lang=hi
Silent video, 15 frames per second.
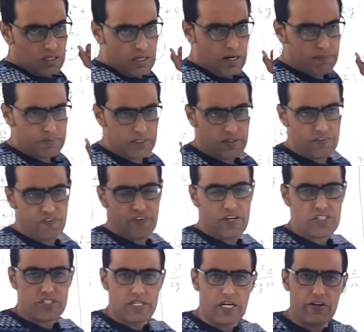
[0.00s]
हमने
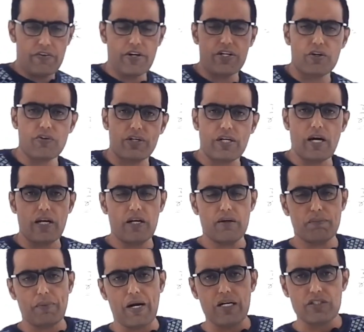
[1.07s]
फर्स्ट डेरीवेटिव निकाले
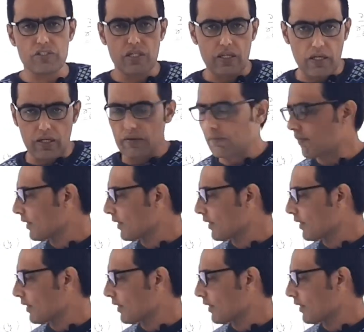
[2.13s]
पार्सल के